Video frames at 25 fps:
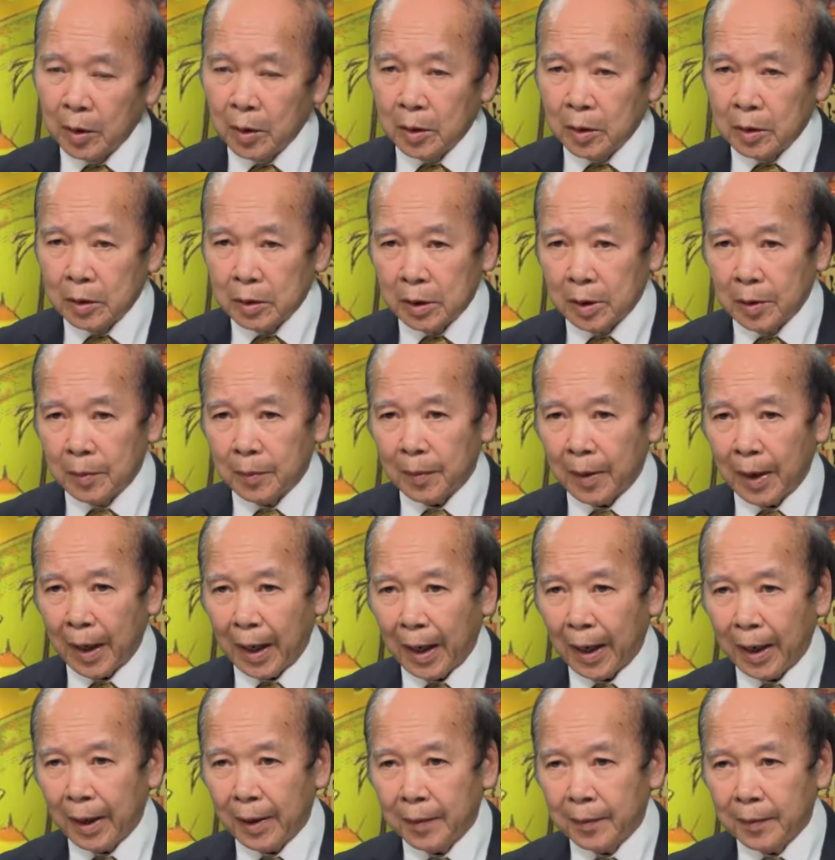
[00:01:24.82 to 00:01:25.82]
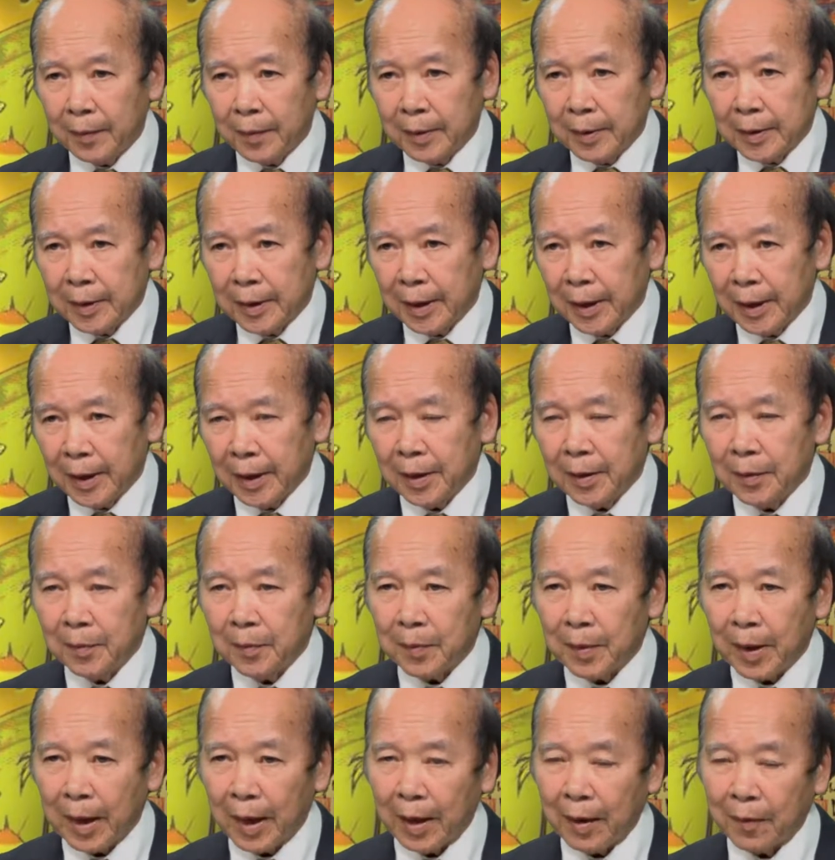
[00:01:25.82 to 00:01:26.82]
Nhưng mà khi
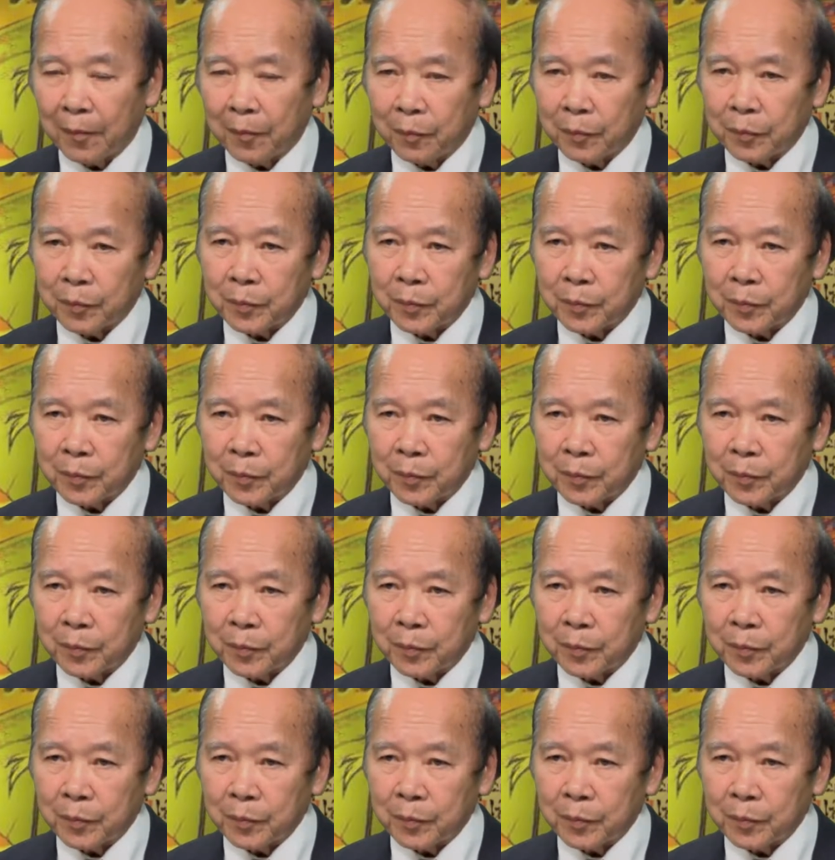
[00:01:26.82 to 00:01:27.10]
mà